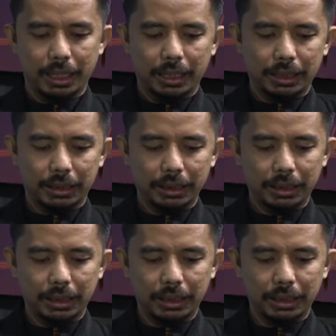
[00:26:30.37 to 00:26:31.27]
Di
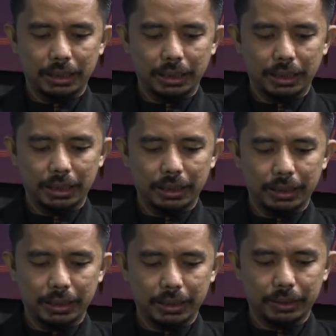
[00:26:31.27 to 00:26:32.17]
sini
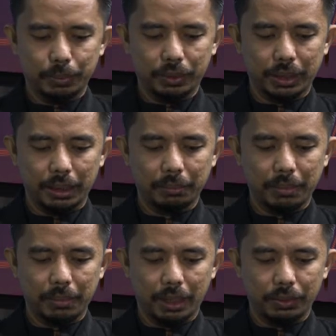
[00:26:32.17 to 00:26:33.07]
disebutkan
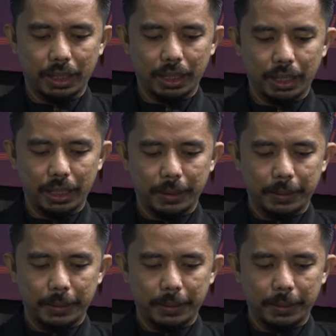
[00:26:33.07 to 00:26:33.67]
bahwa